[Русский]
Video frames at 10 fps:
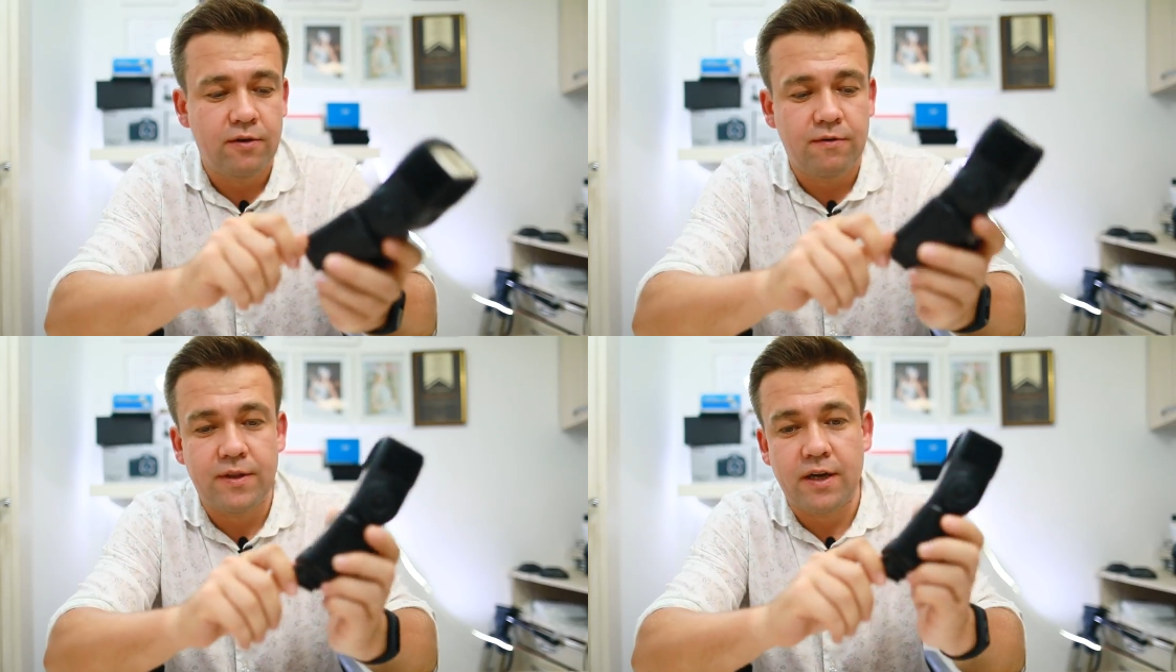
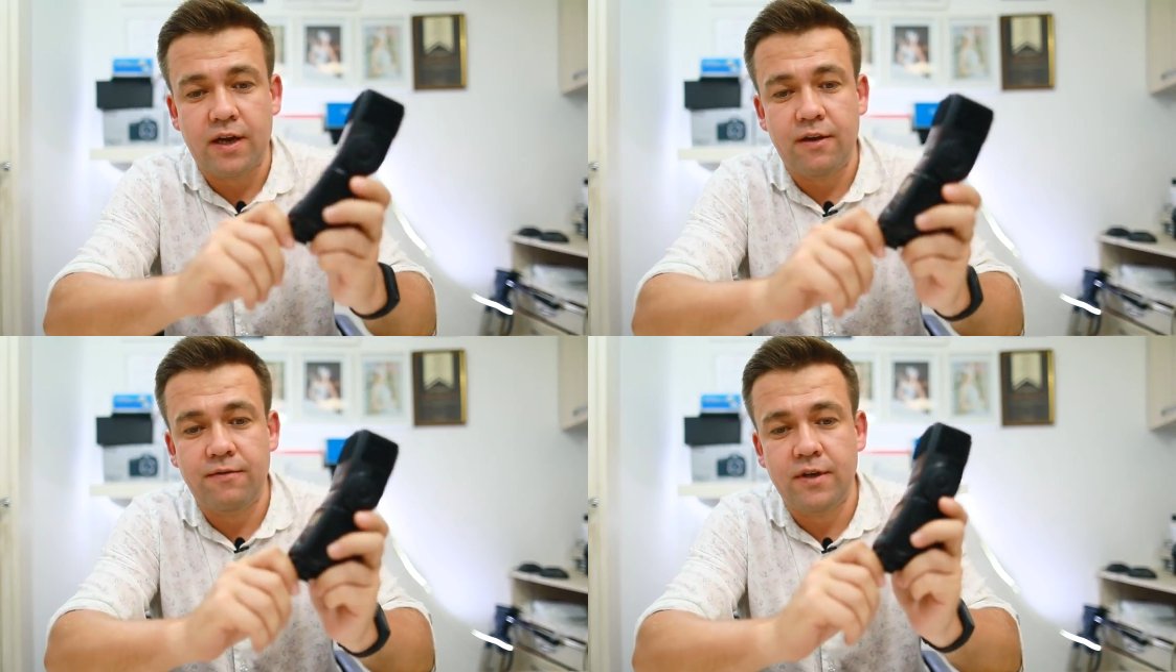
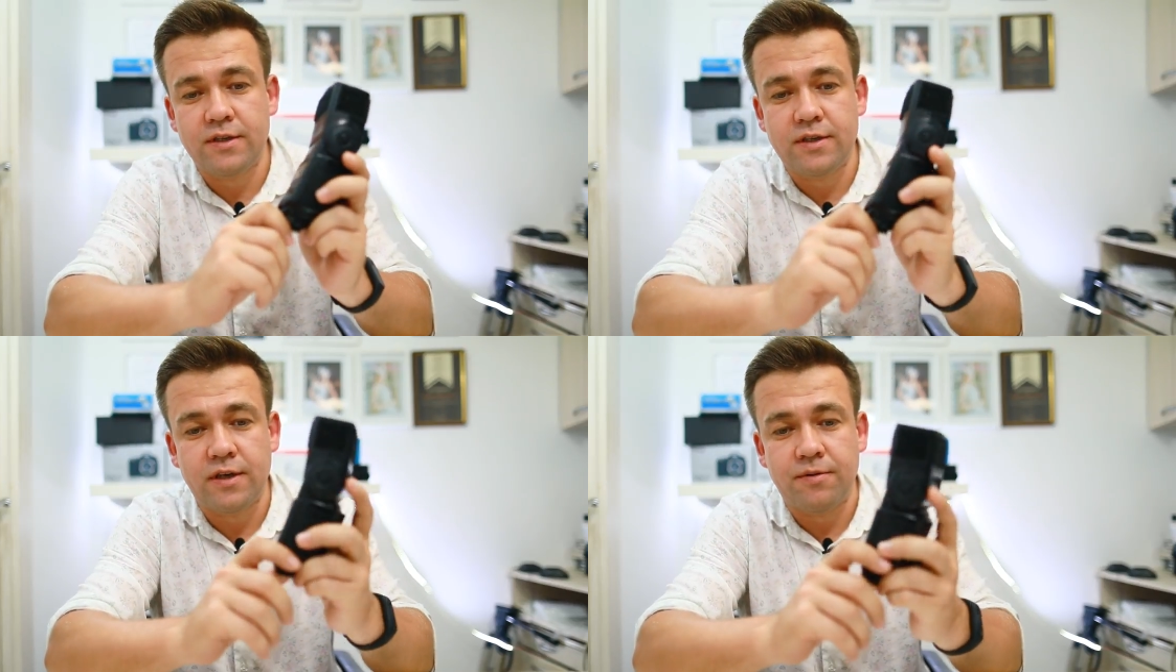вторая
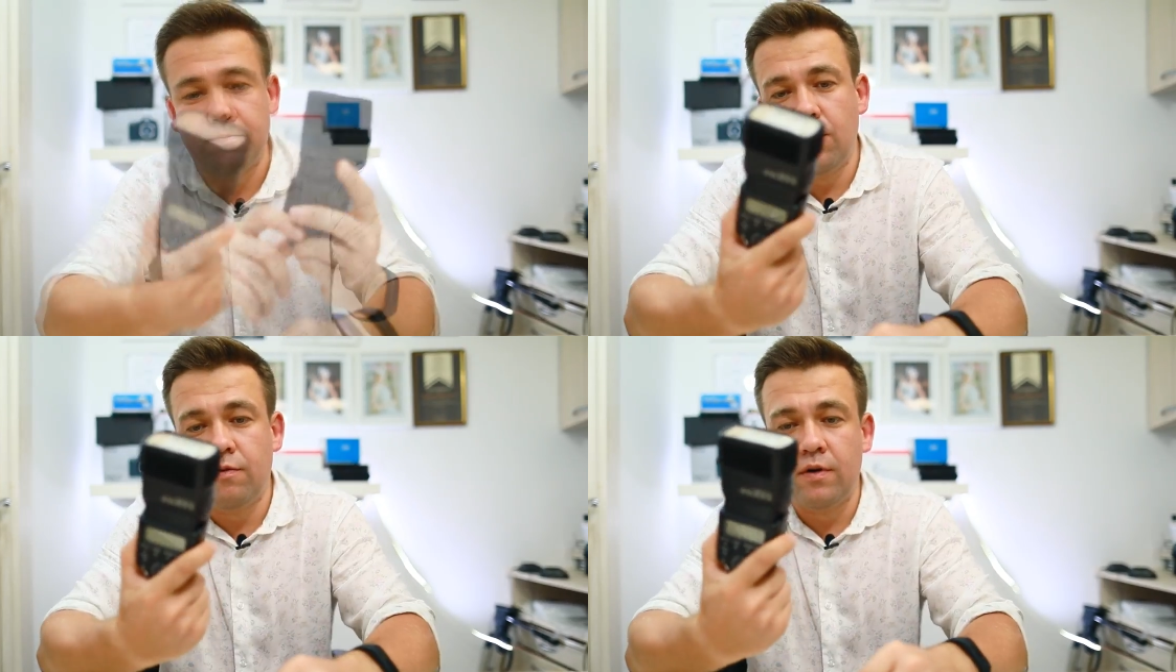версия,
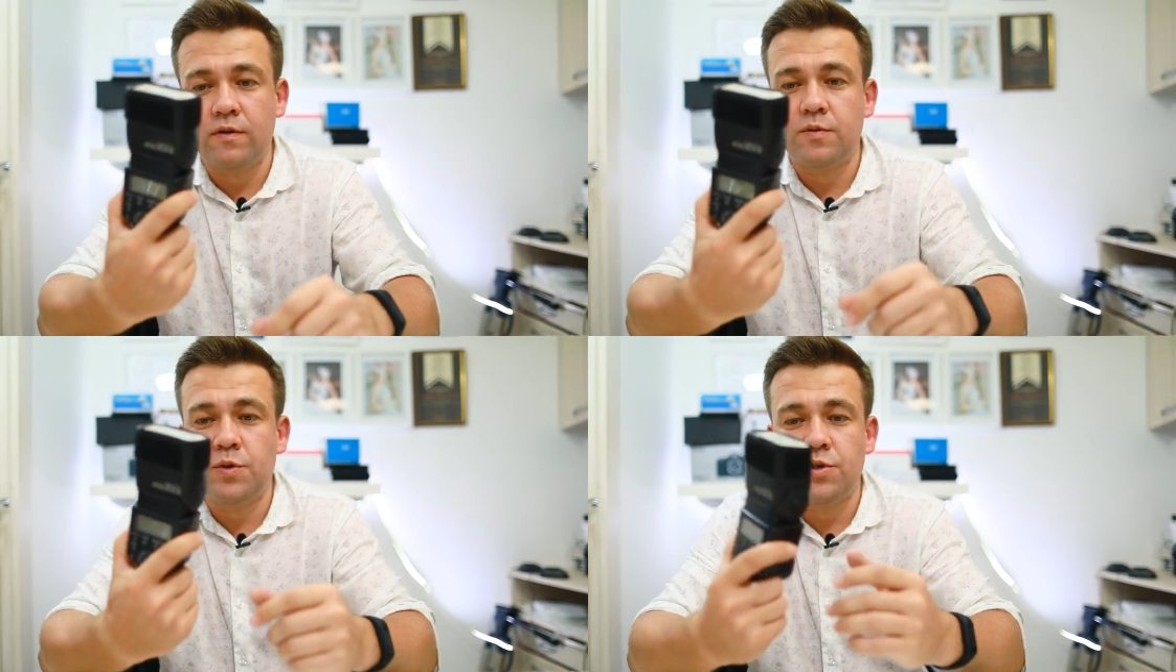
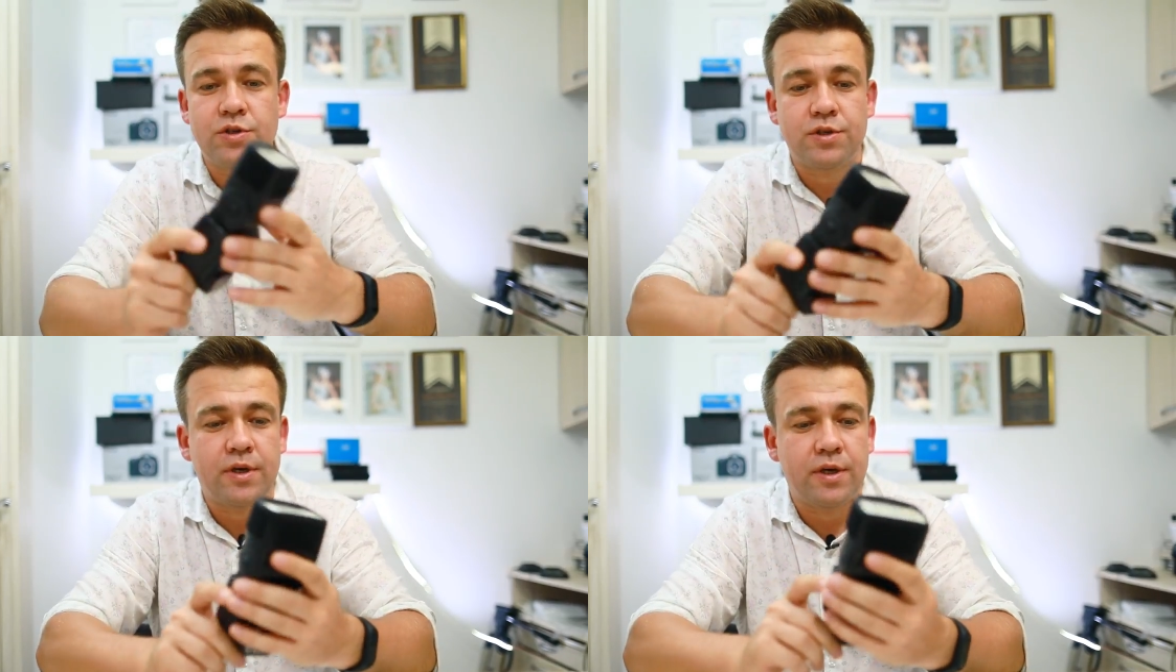клевая
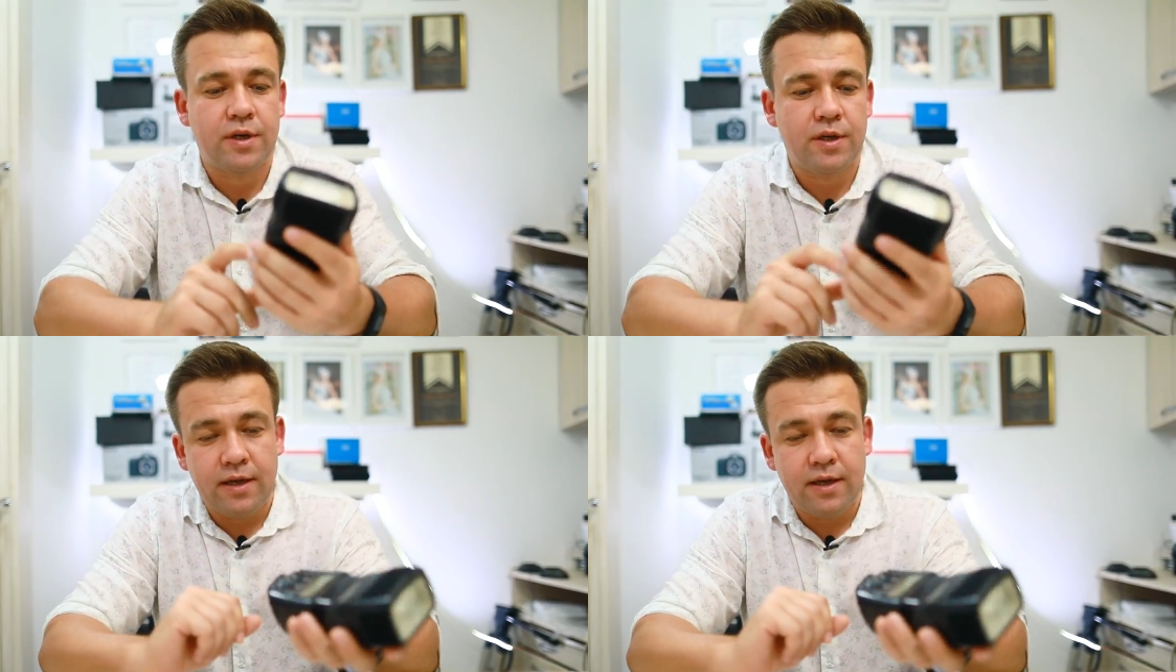вспышечка.